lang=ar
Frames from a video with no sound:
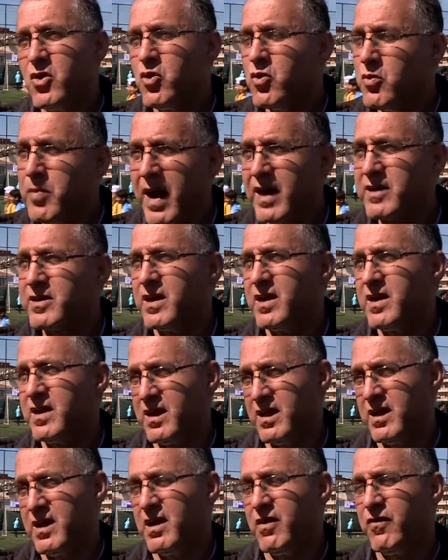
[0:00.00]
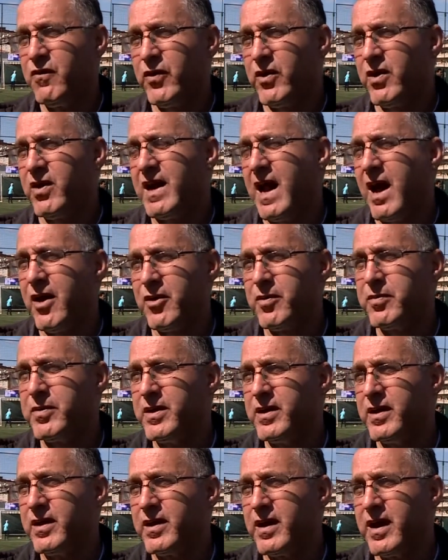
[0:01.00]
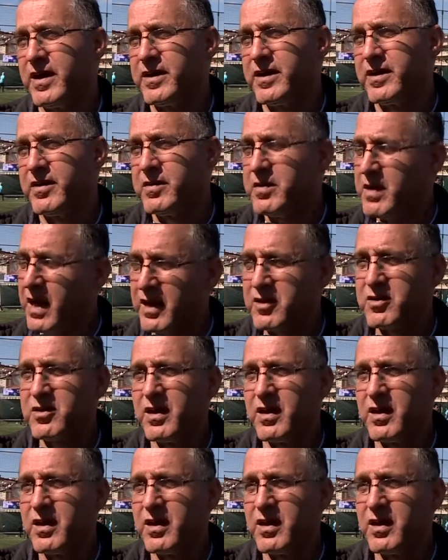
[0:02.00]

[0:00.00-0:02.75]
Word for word: وبعض الفرق العربية يعني حتى